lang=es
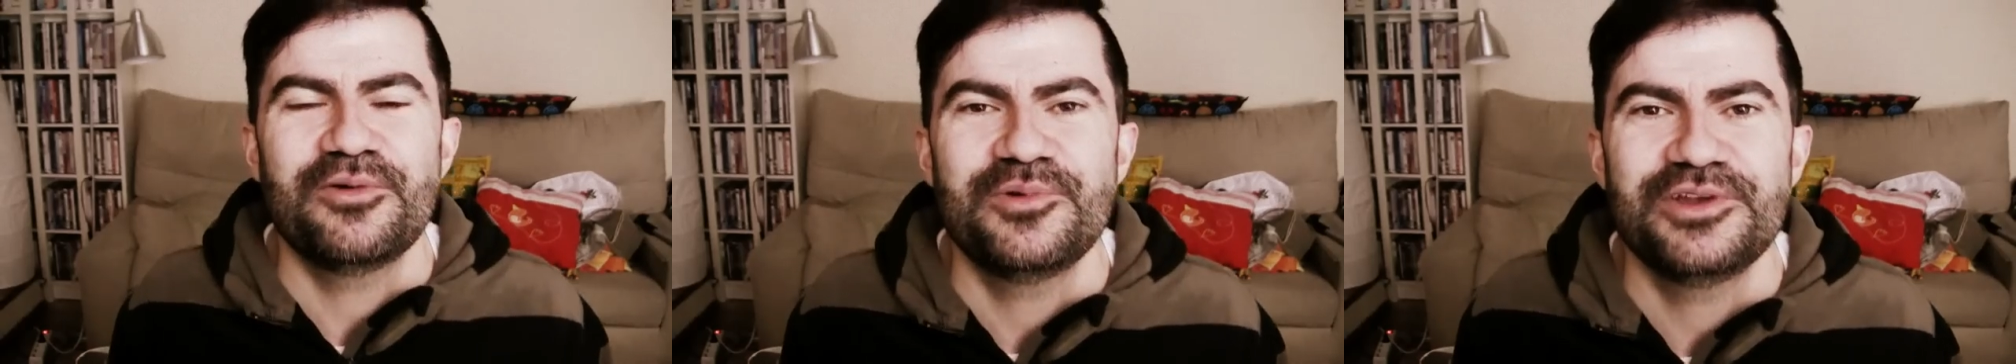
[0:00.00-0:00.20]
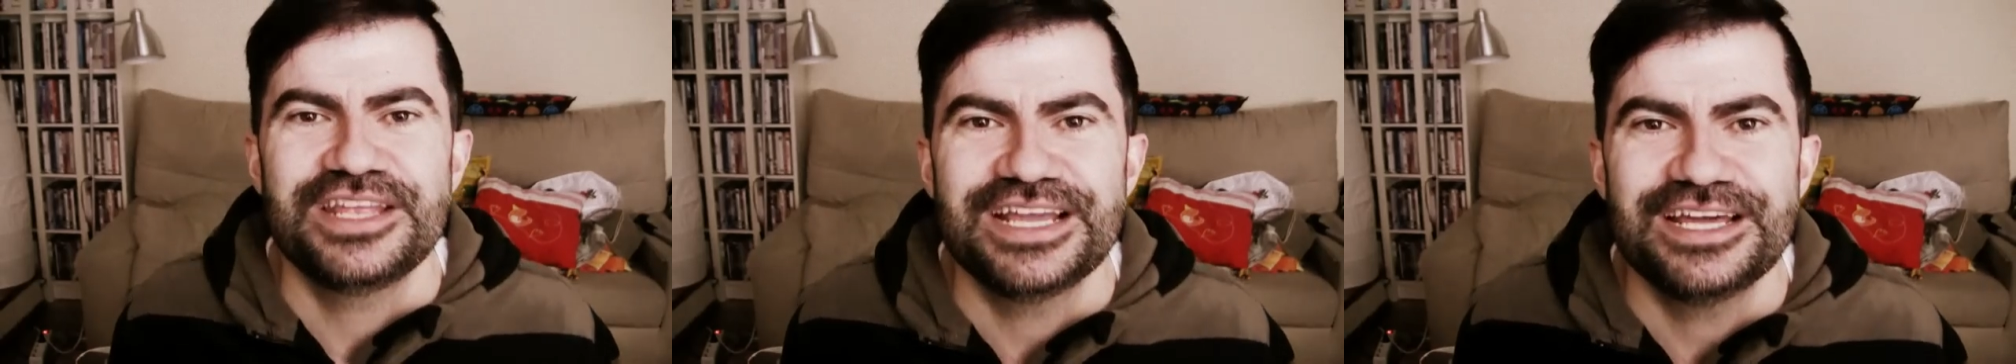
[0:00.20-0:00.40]

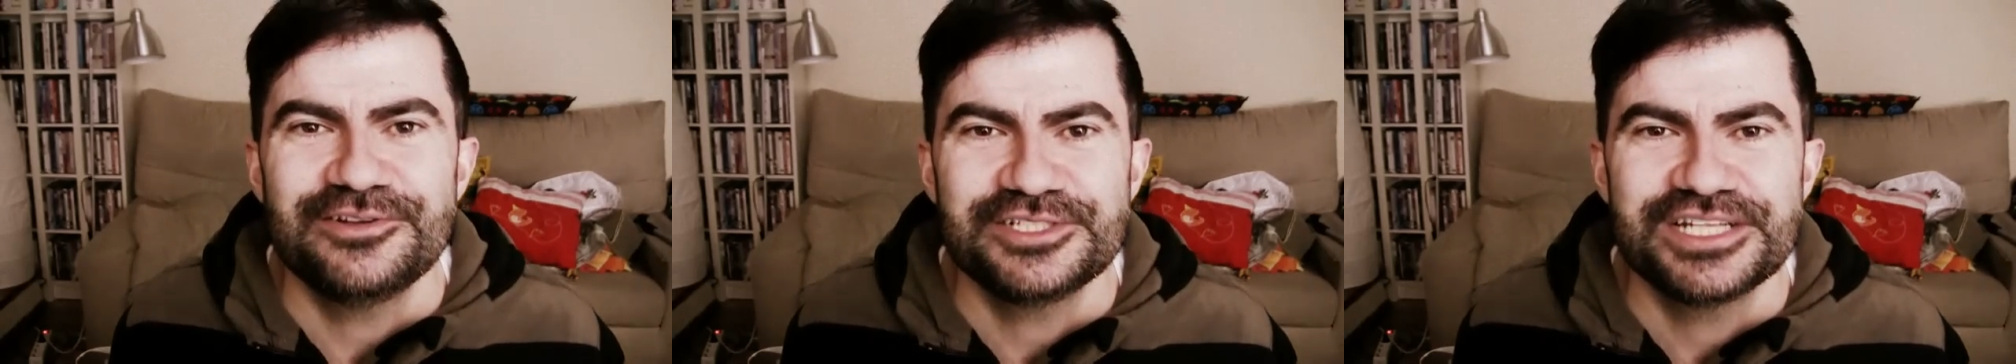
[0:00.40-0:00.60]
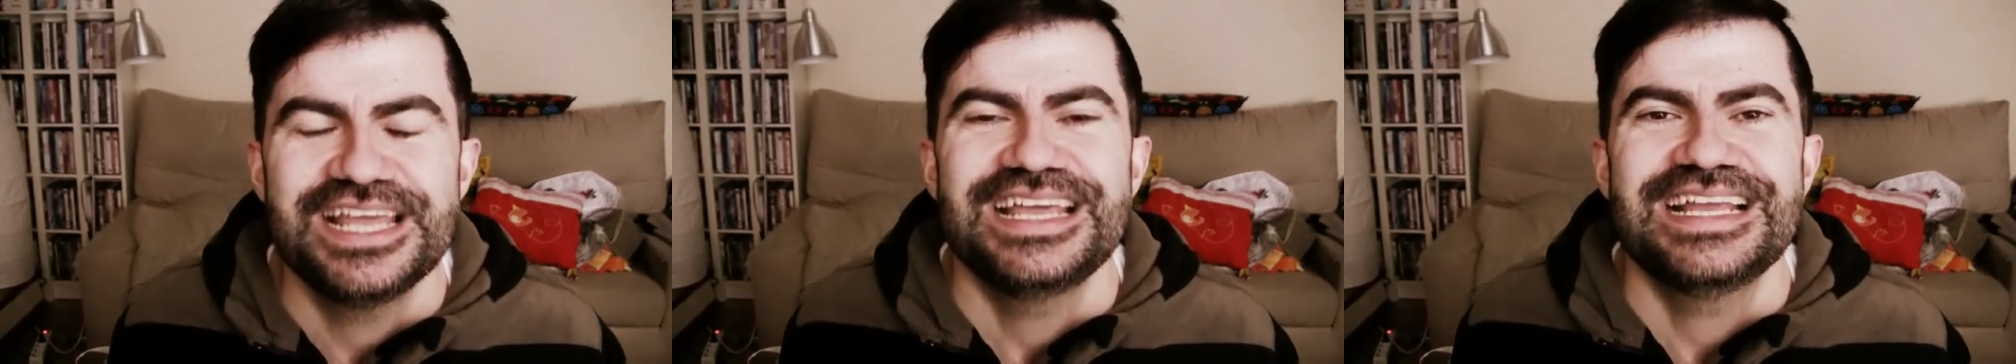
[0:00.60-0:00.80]

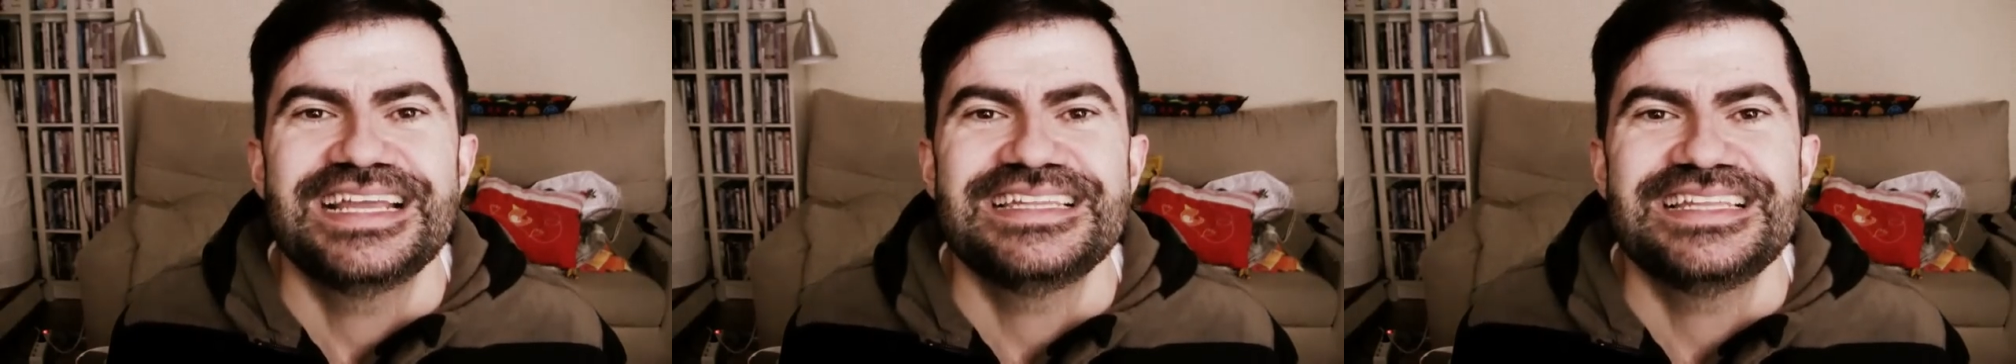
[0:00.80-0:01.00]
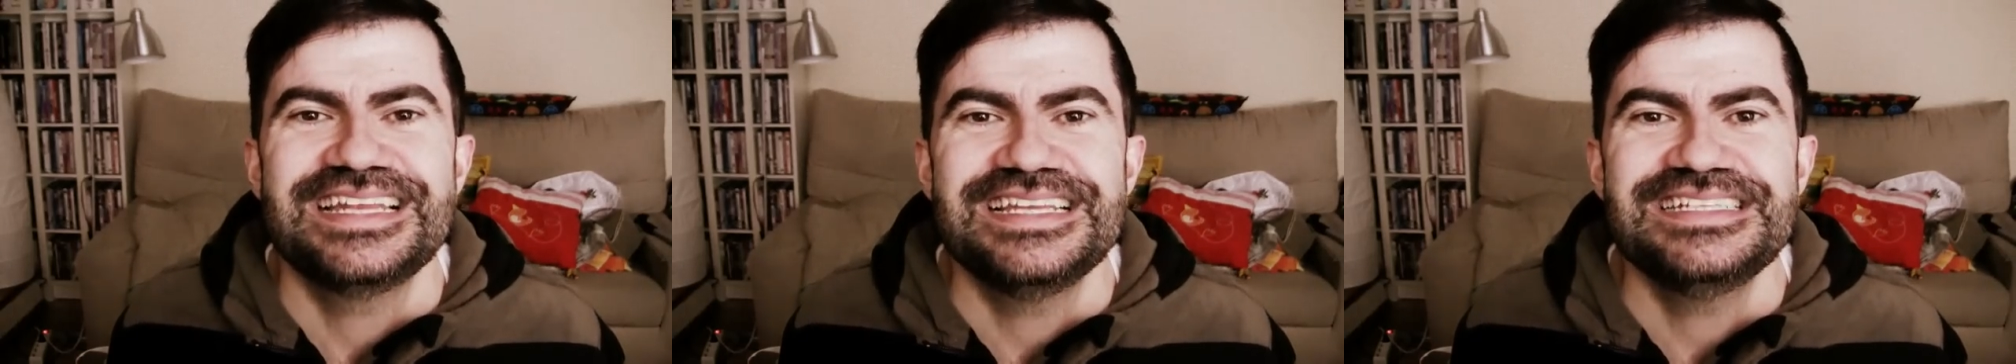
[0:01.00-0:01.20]
comunicaros
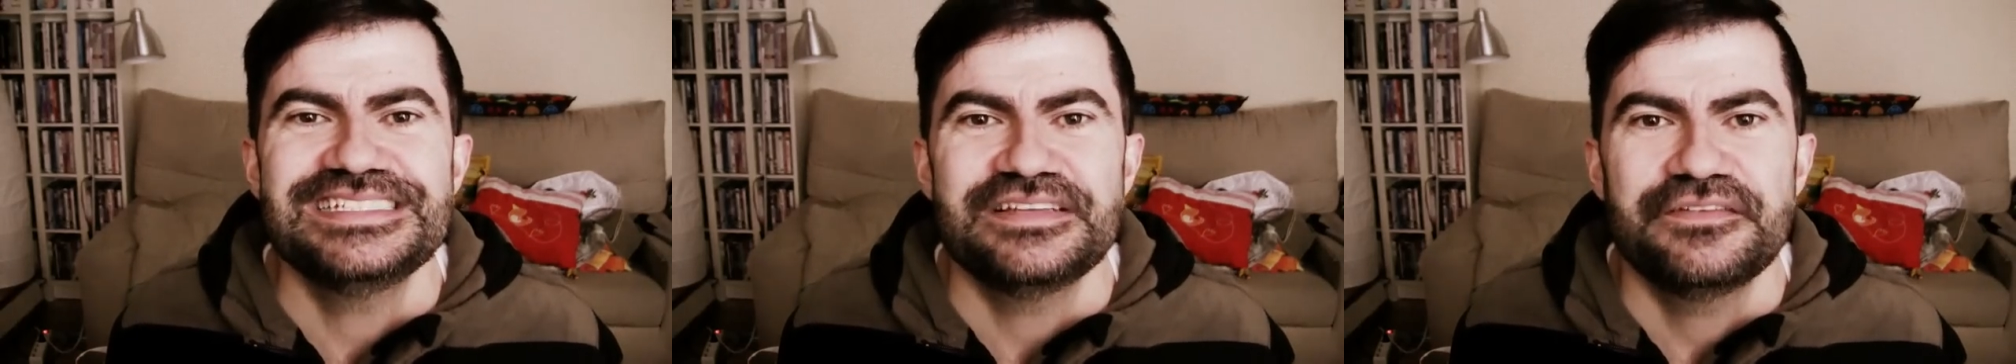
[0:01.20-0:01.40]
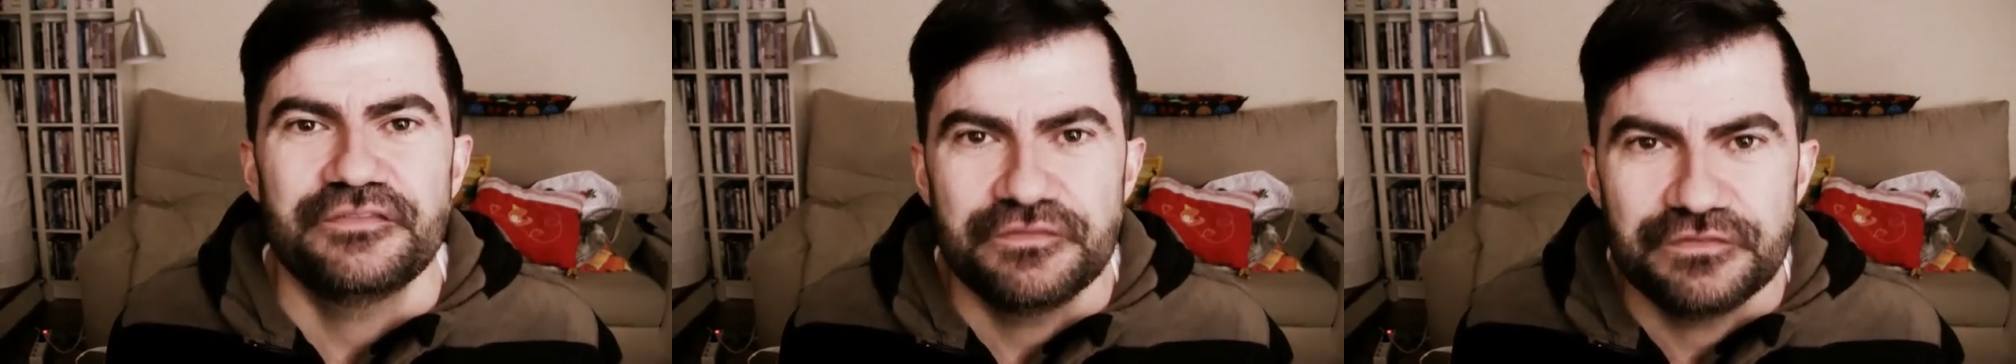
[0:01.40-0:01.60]
que
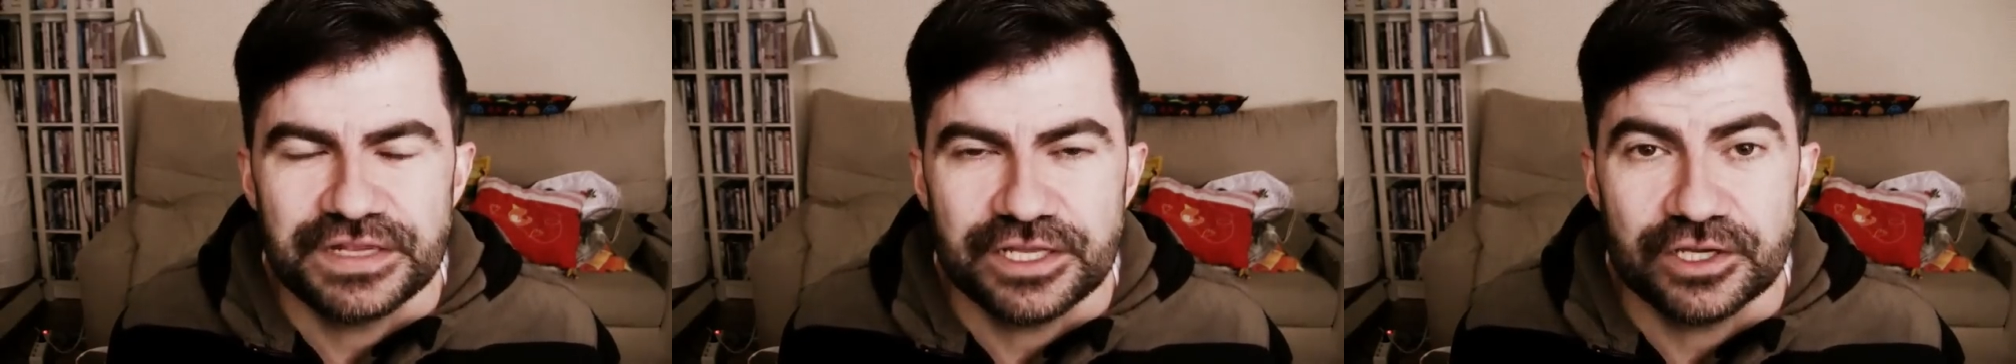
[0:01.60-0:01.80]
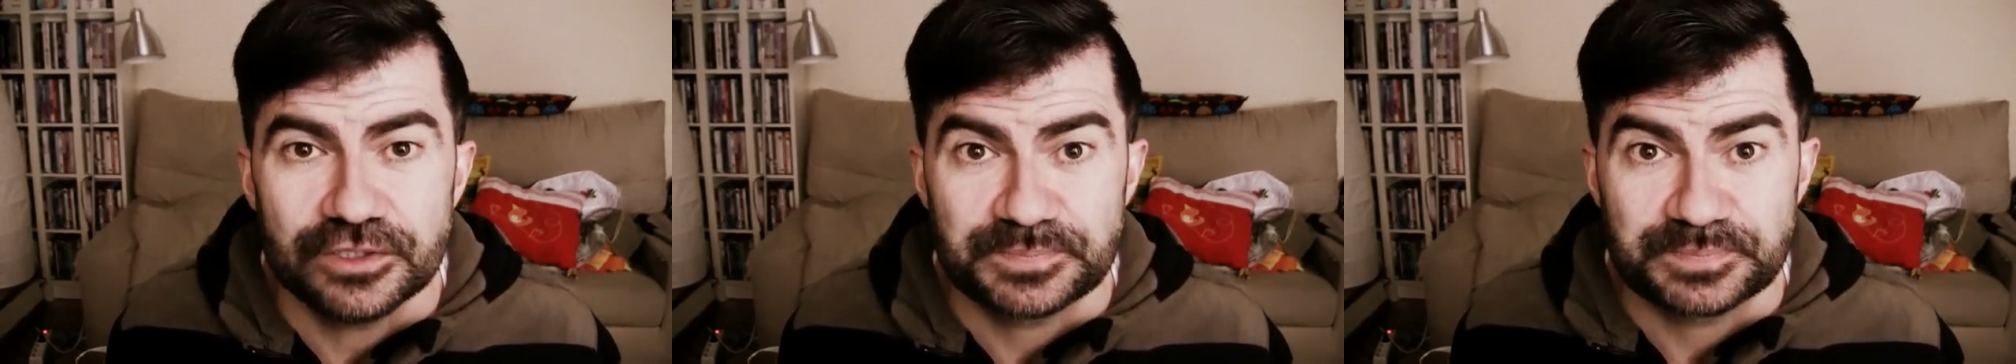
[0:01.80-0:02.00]
tenéis
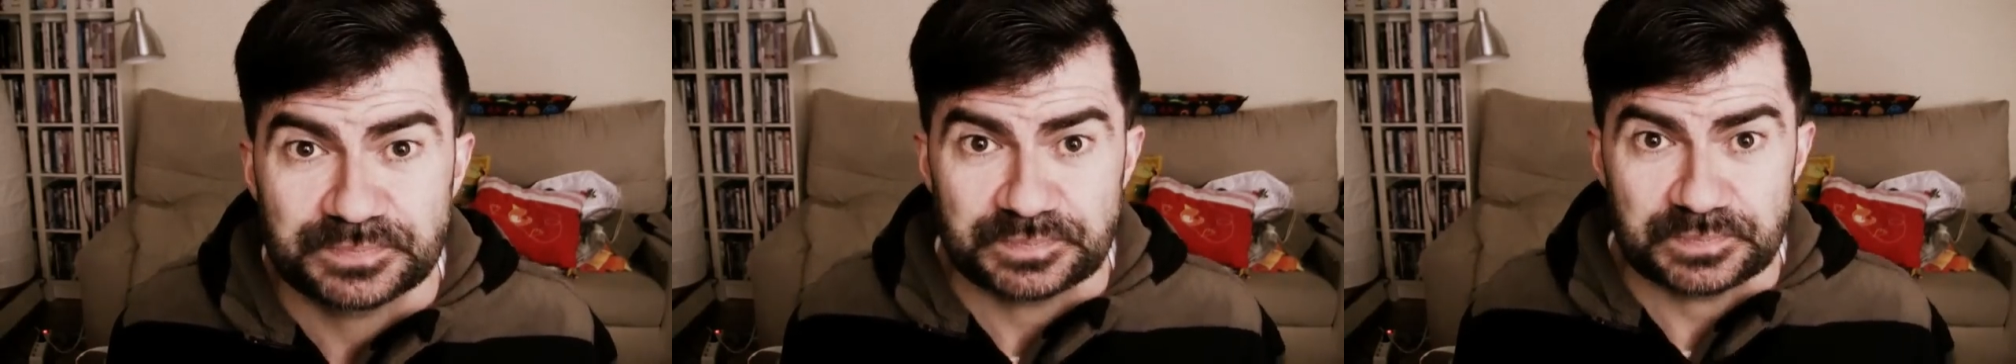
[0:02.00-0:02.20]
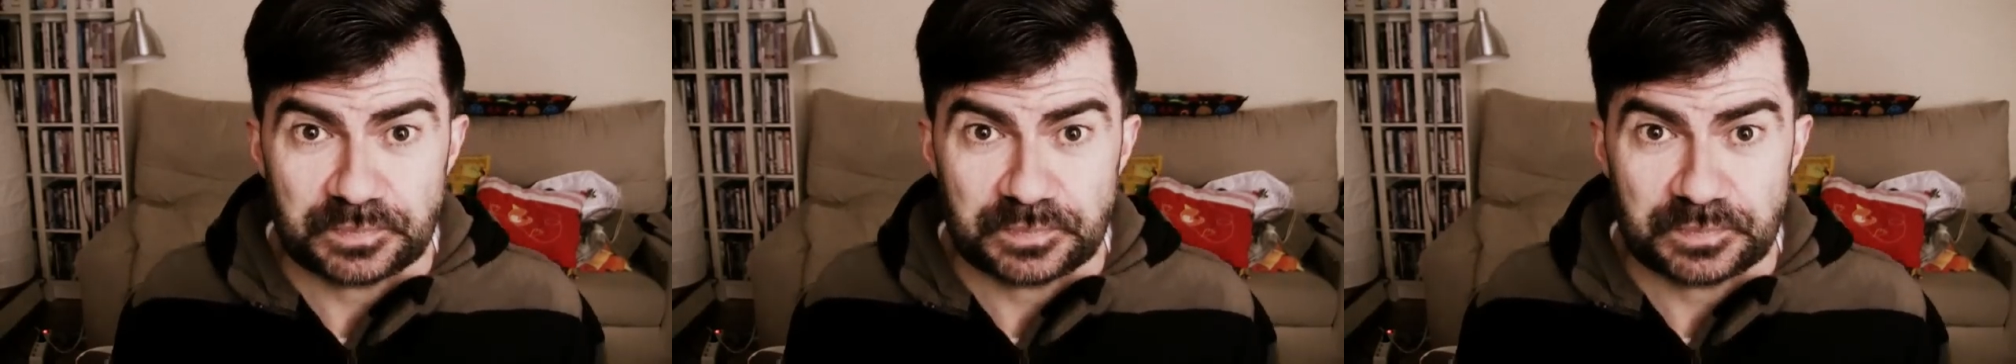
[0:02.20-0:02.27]
frío.